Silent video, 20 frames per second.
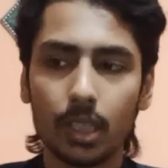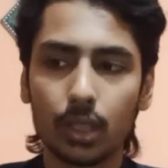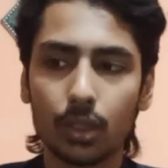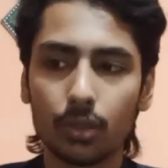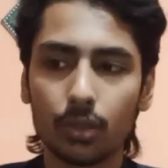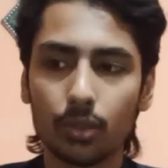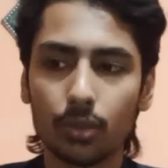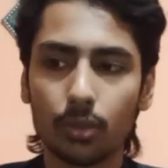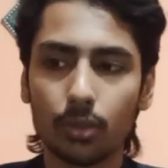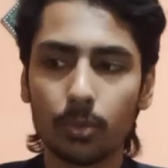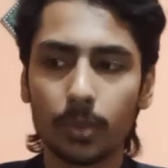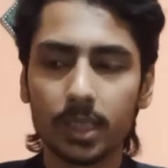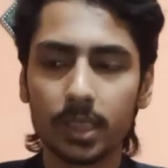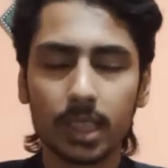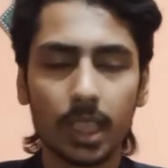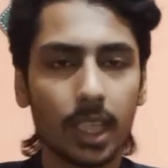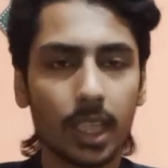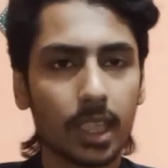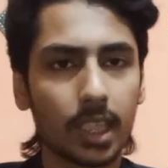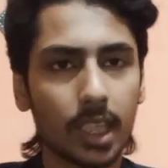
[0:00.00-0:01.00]
तो बस
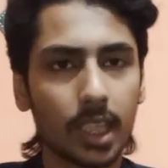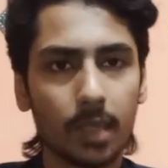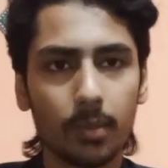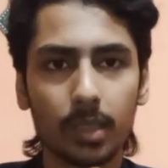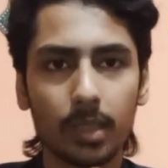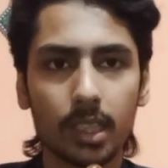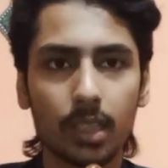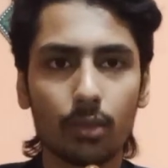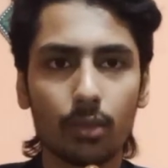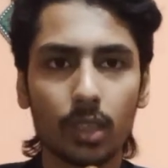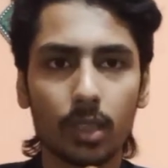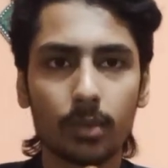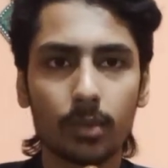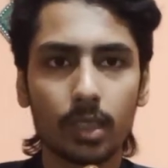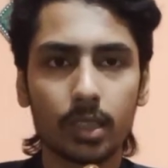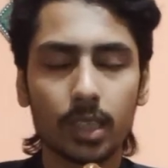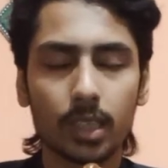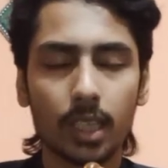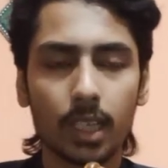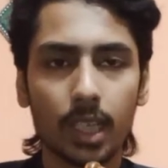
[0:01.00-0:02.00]
एक ही बंदा उनका मुझे
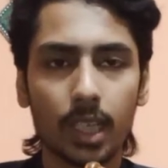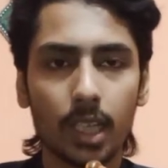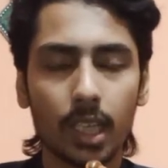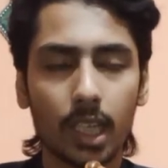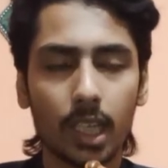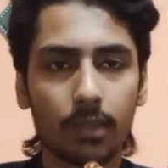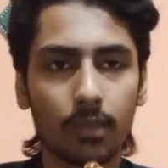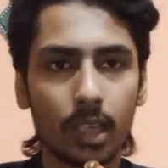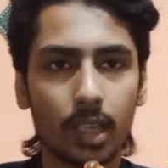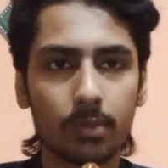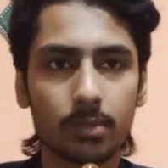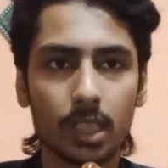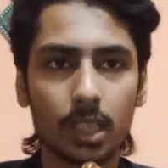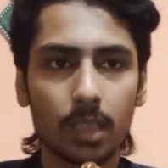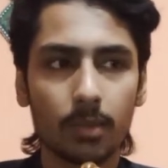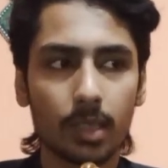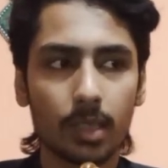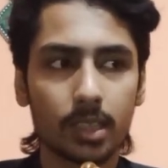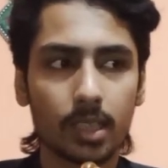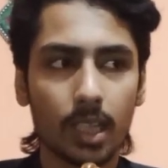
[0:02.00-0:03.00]
अच्छा लगा केन विलियमसन
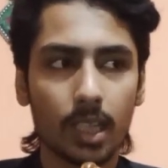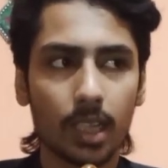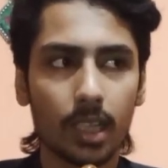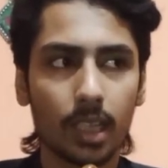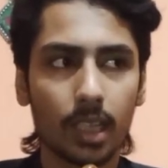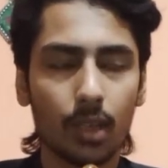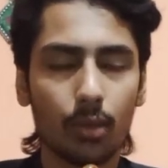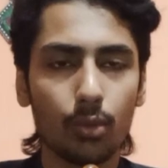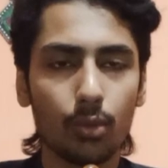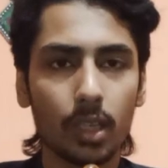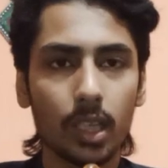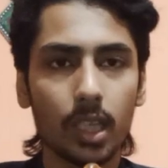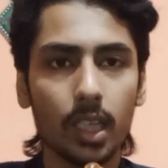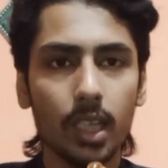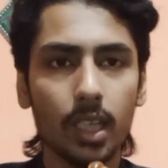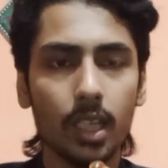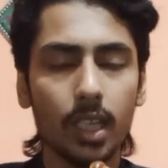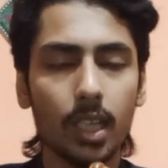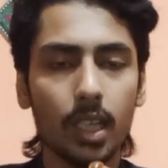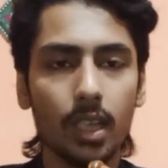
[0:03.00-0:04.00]
ने भी अच्छा खेला उनके
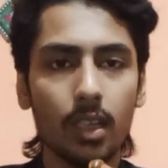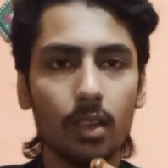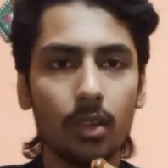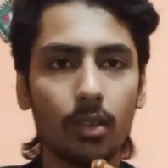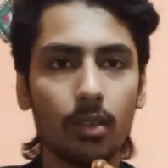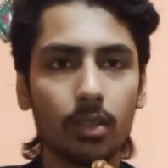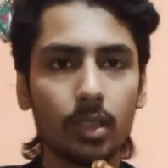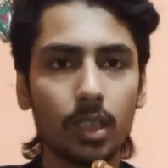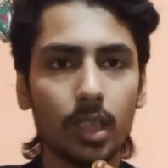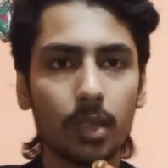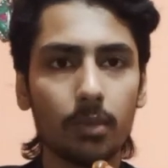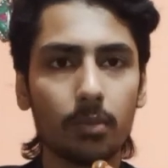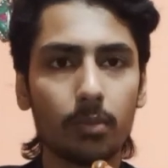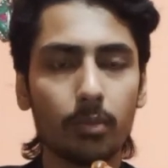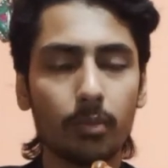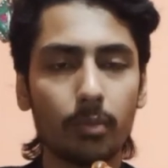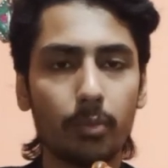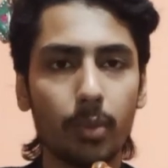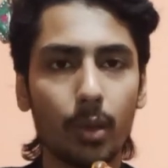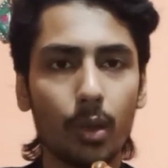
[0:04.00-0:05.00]
ना उनके
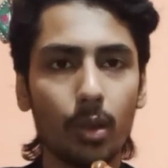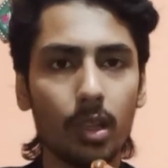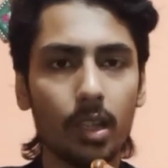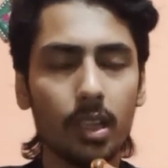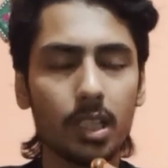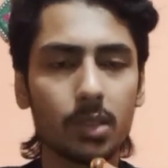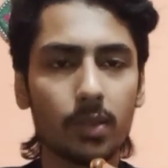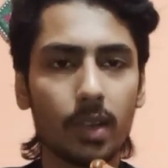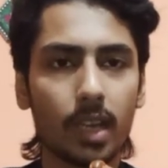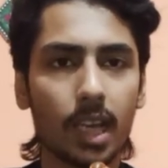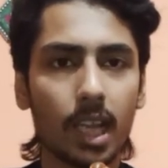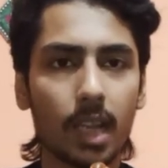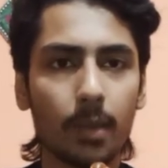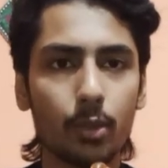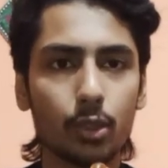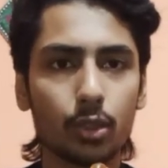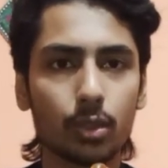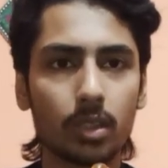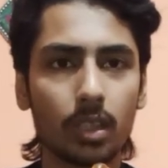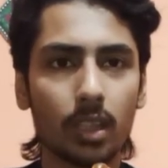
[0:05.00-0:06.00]
बॉलर्स वगैरह
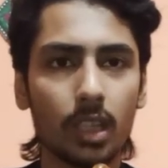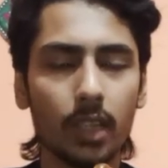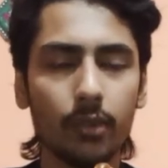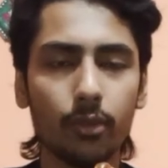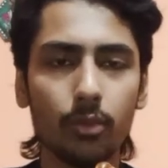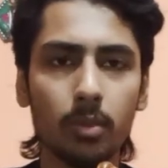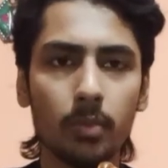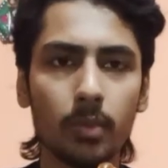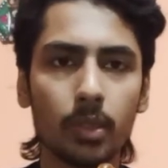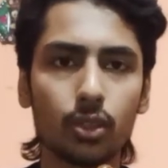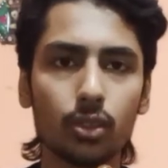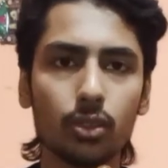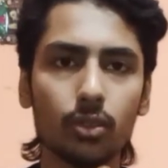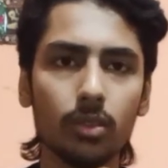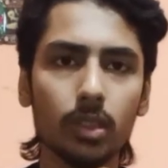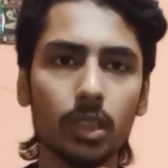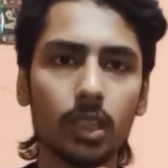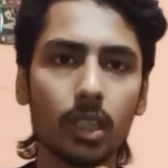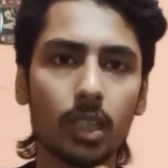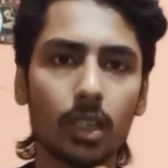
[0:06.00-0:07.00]
भी जो थे ना वो भी
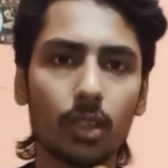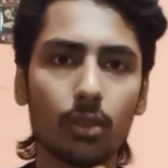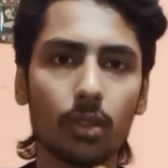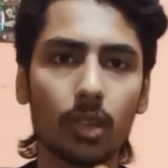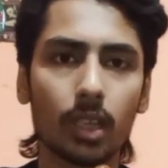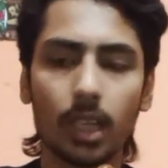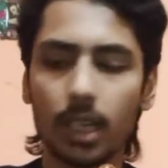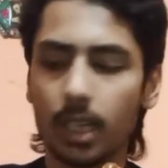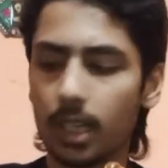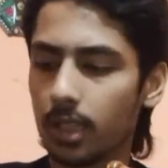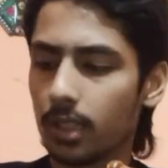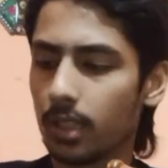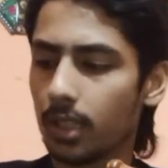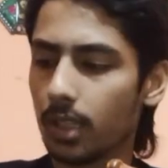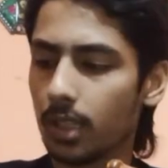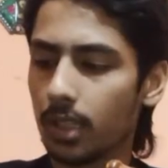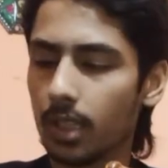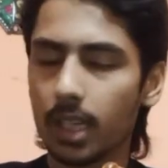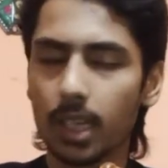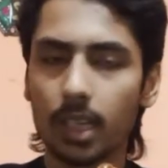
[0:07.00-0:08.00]
बच्चों की तरह इनको खिला रहे थे
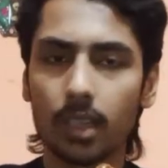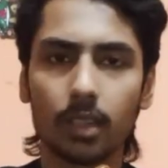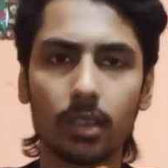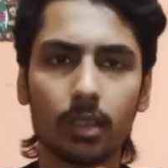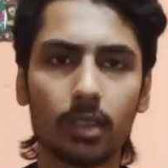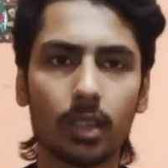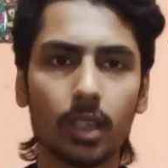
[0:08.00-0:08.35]
कि यार